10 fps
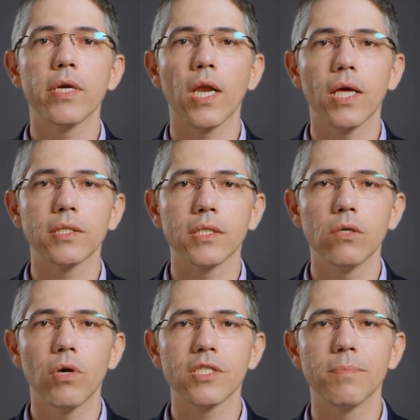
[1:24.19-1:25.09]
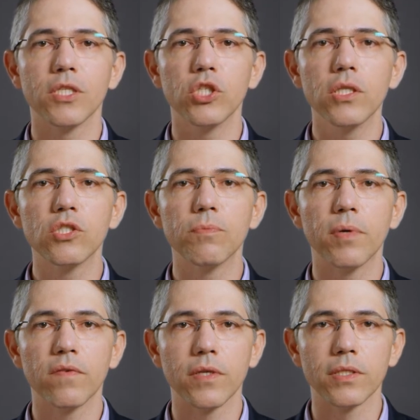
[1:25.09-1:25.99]
em relação às medidas de
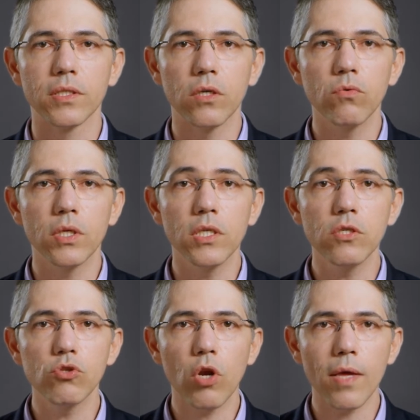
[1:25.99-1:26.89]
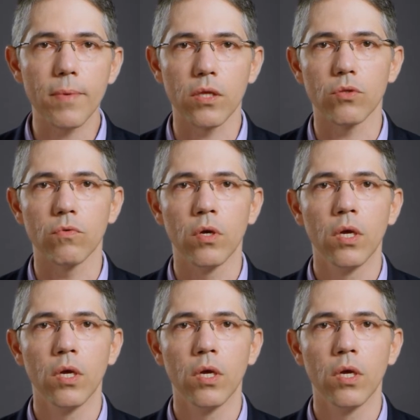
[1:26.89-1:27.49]
prevenção e isolamento,